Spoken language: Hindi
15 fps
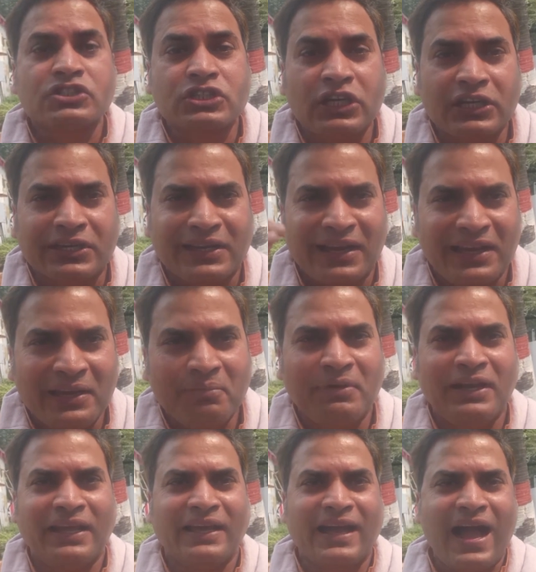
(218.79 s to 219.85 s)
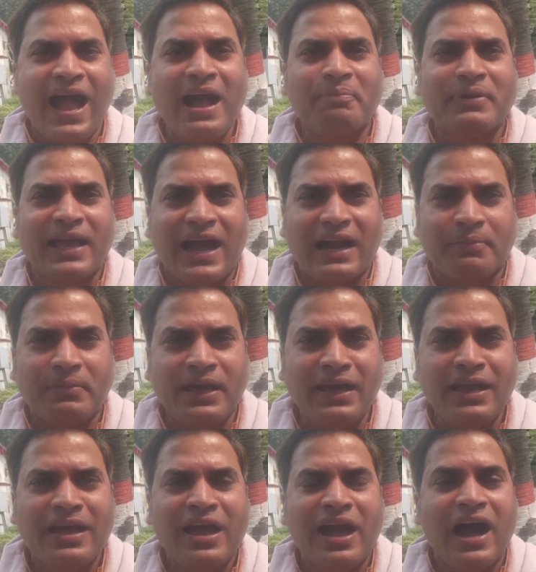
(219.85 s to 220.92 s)
सीट नहीं मिलेगा बिहार में
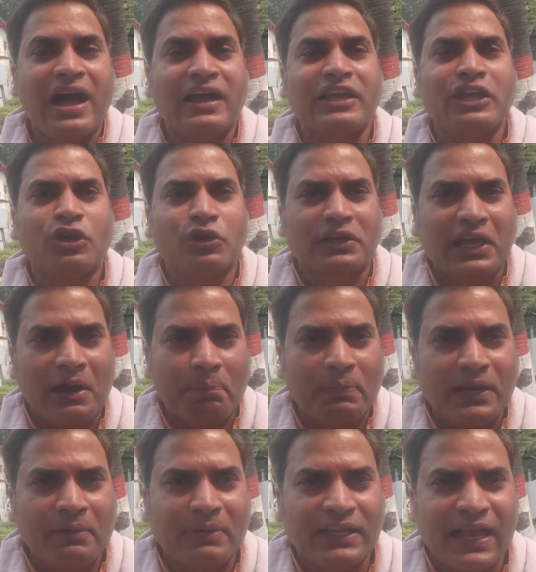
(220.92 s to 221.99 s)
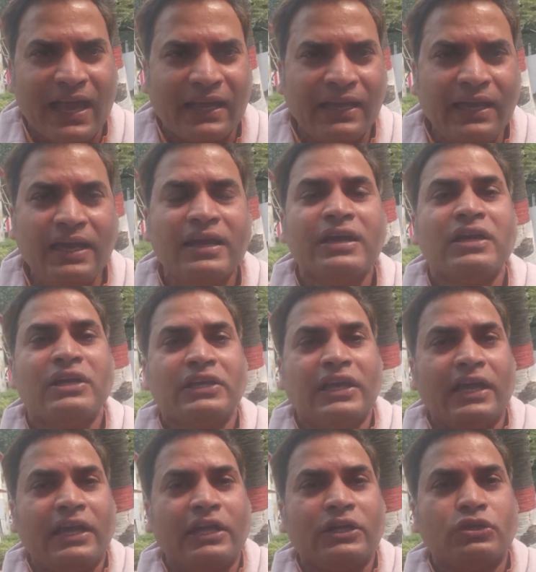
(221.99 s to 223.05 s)
और हम्म। ये लोग ढपली बजाएंगे
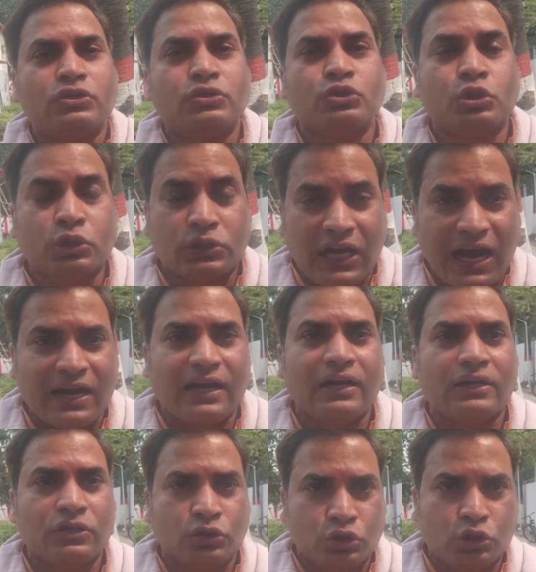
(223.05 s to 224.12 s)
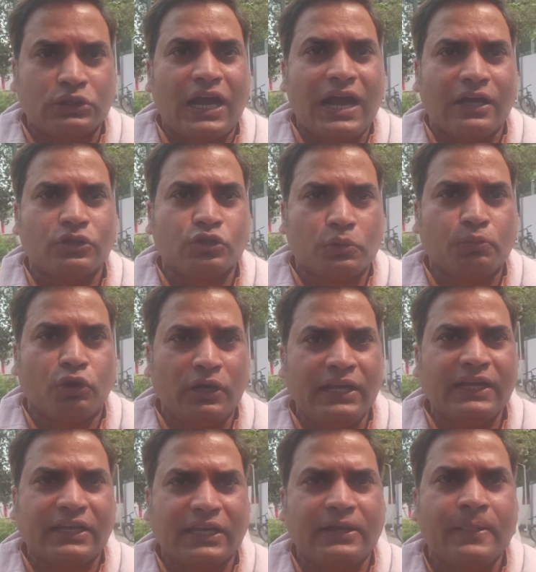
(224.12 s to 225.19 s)
ये झूठा झूठा जो
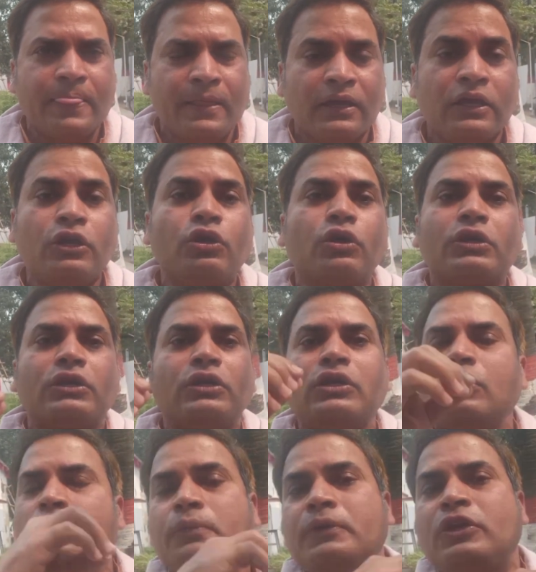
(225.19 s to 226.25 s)
बोलने हम्म। की इन लोग ये लोग